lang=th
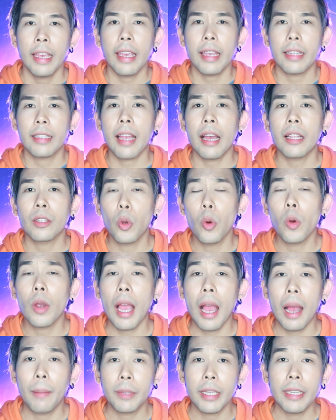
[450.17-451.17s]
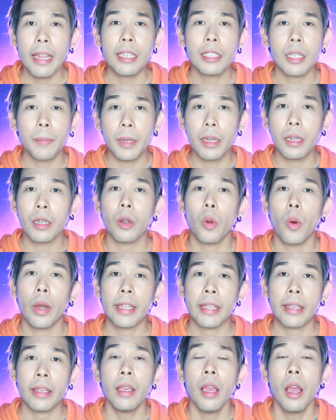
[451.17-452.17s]
เหตุการณ์คุกคามที่น่าสะพรึงกลัว
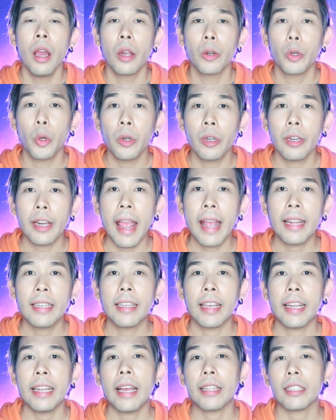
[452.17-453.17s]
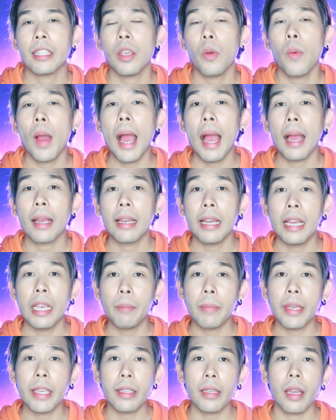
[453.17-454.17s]
นี้รุนแรงถึงขนาดที่ว่าเค
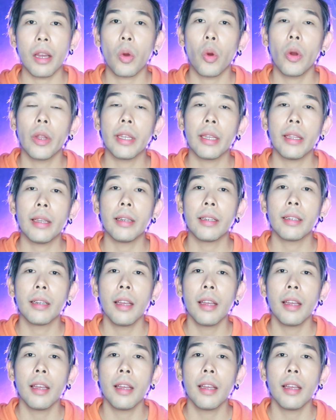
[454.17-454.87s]
ยมีเหยื่อคนหนึ่